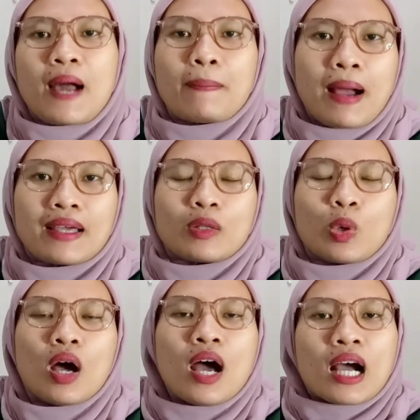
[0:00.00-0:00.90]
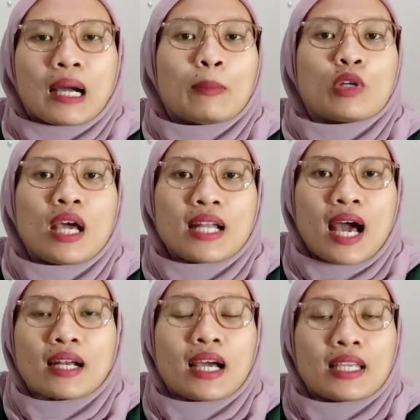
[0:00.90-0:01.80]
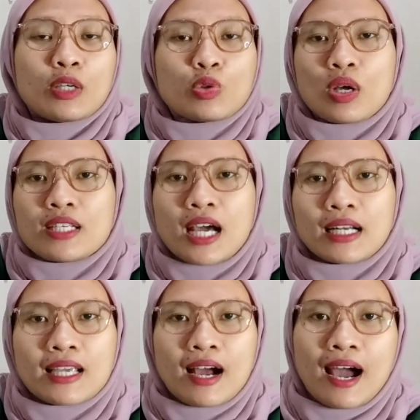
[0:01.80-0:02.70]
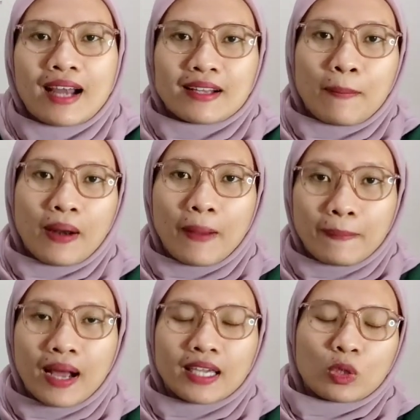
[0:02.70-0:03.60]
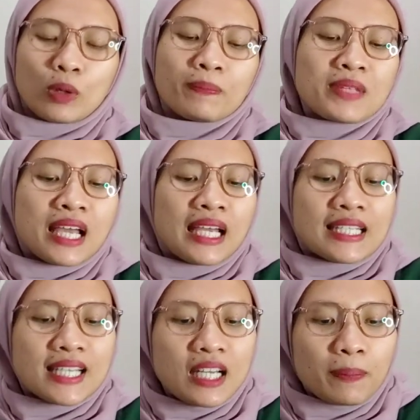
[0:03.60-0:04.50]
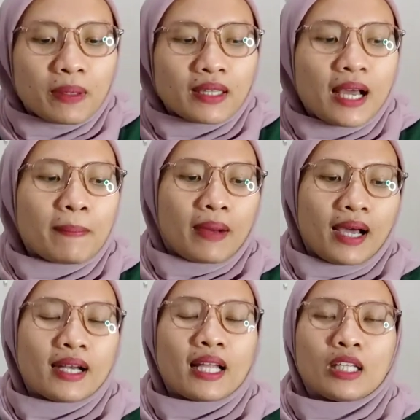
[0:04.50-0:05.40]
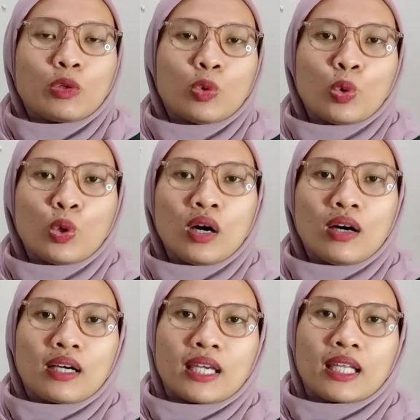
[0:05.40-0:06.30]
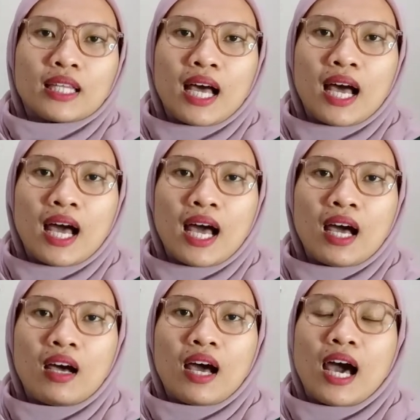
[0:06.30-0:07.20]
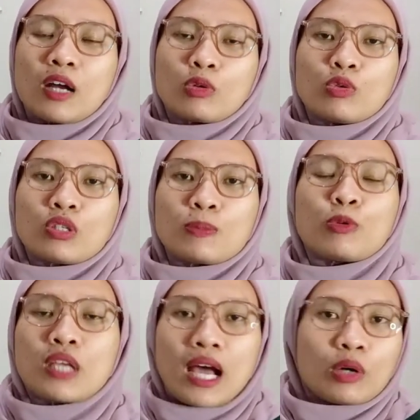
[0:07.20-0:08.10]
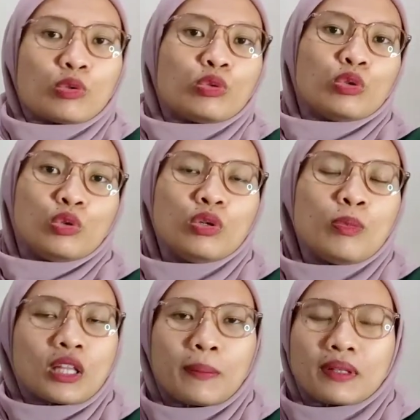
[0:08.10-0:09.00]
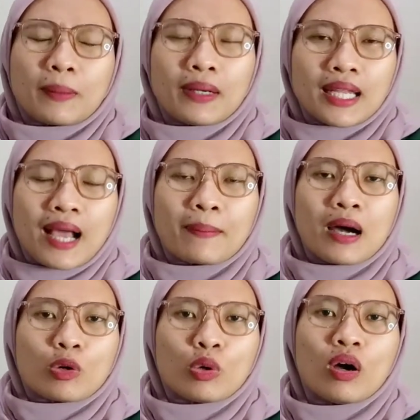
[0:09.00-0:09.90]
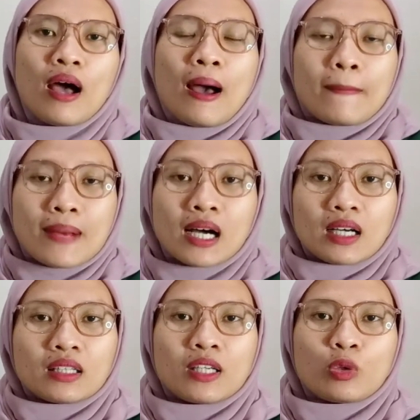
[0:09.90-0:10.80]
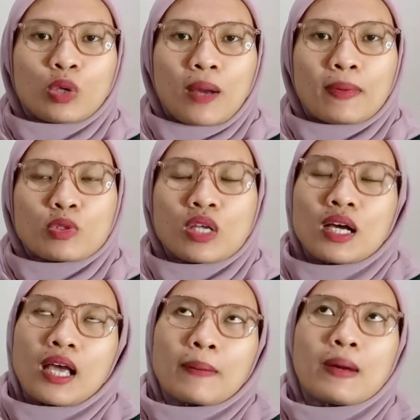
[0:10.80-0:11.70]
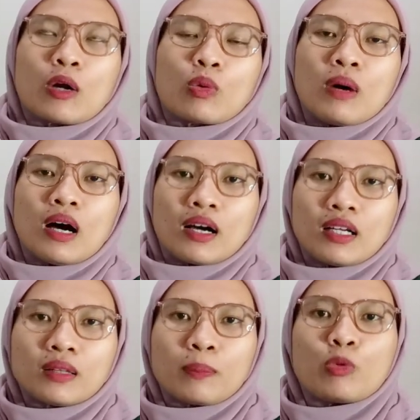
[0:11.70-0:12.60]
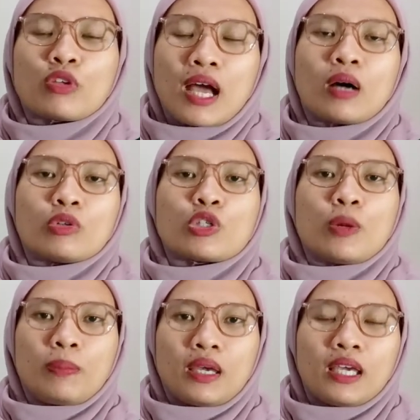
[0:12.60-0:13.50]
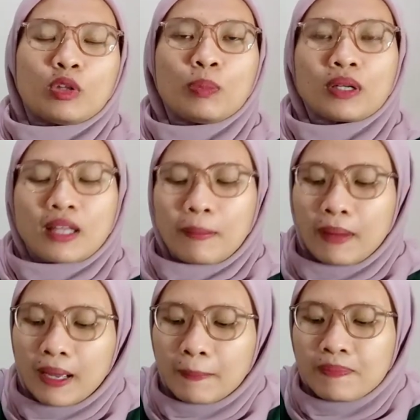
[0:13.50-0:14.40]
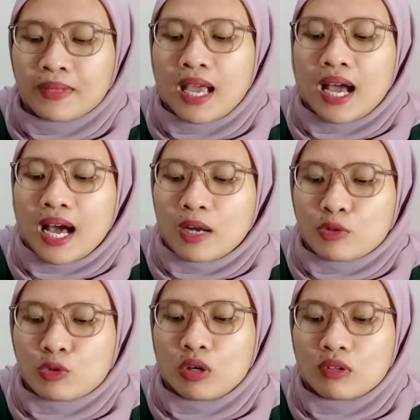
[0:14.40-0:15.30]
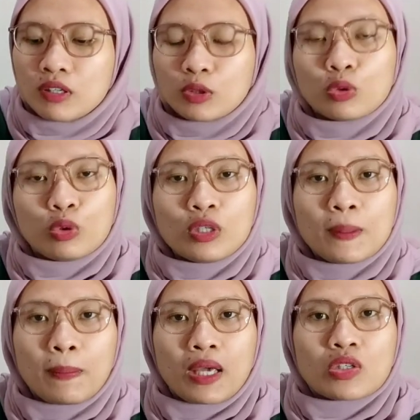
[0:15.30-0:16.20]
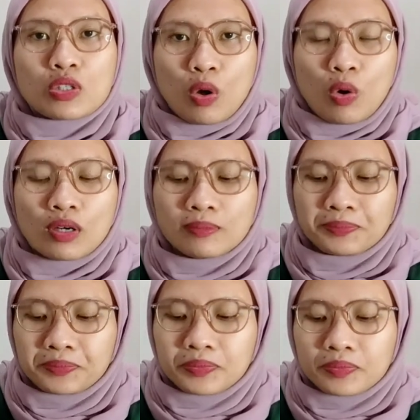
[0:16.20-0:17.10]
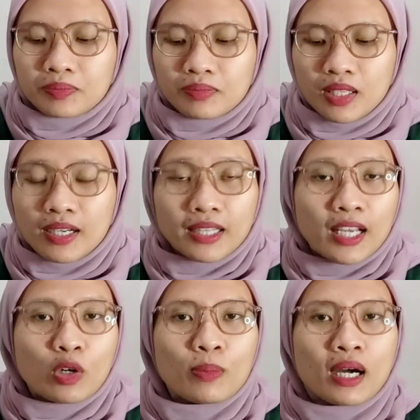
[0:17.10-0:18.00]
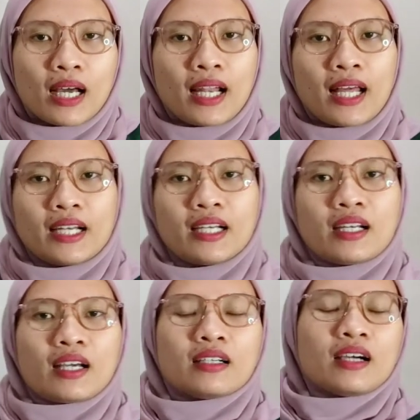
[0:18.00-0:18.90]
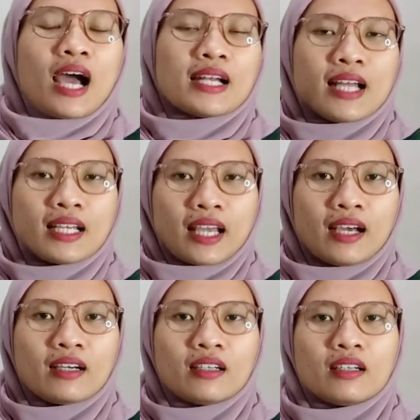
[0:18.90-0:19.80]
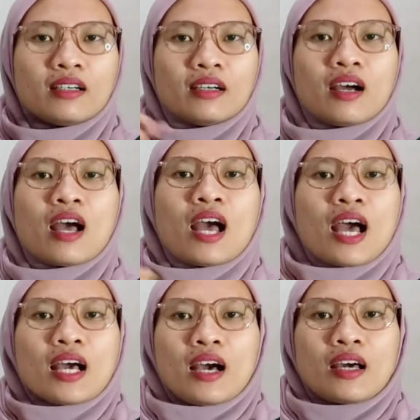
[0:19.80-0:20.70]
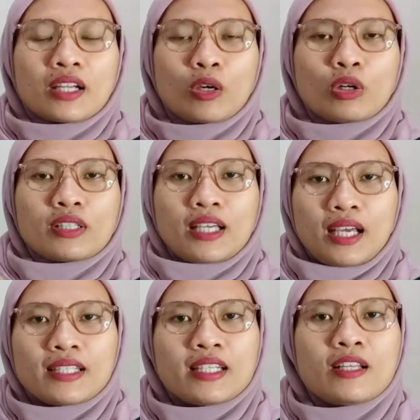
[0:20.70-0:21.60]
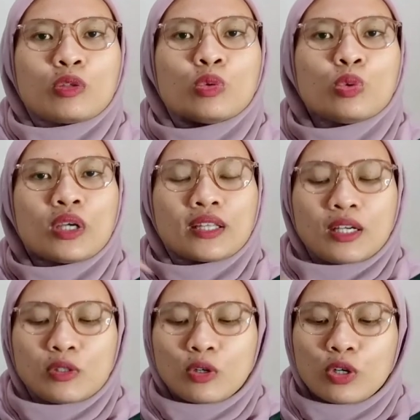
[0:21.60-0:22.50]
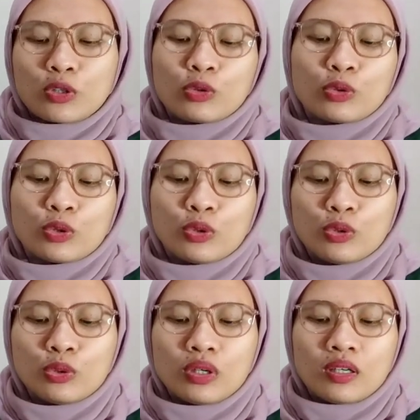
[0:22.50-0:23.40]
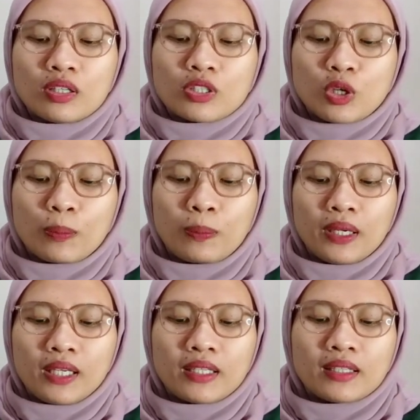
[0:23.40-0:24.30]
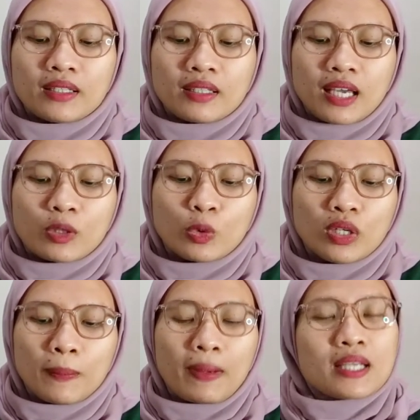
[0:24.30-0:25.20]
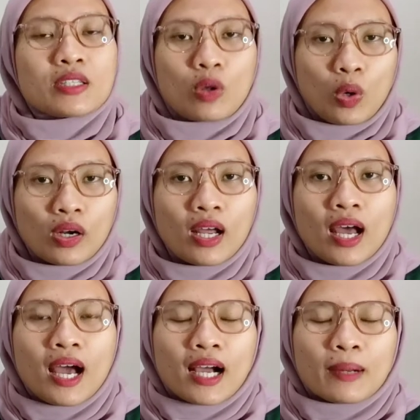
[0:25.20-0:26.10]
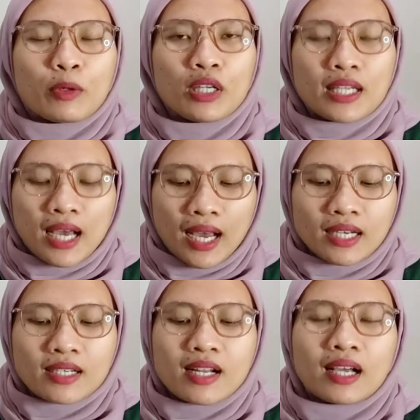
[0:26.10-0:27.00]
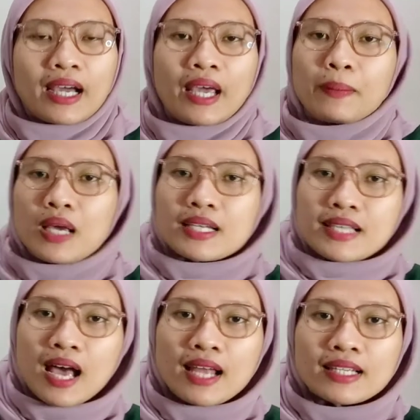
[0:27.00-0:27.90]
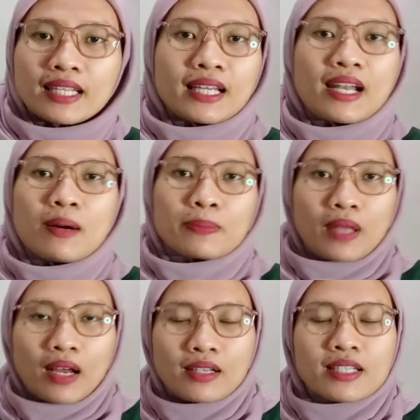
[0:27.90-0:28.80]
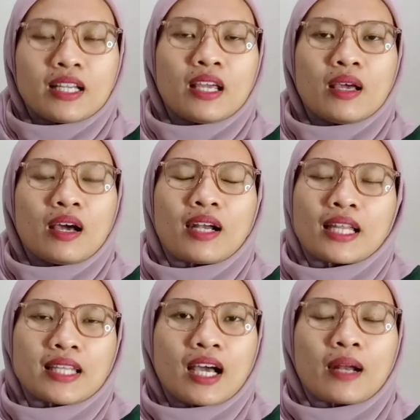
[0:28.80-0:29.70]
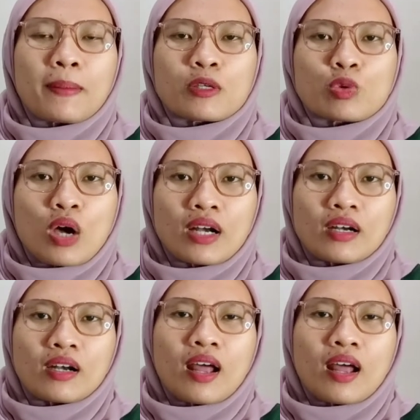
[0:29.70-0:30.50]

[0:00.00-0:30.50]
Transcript: apa gitu kemudian harganya juga cari yang harga berapa gitu jadi pertama nanti tuh kita harus punya akun dulu buat teman-teman yang baru banget gitu ya maksudnya yang baru banget punya akun Shopee itu pertama harus download dulu di Play Store nanti aku bakalan uh, ada ya uh, recordnya jadi itu kita download dulu Shopee app-nya itu di Play Store. Kemudian kayak biasa kita daftar, jadi nanti akan masukkan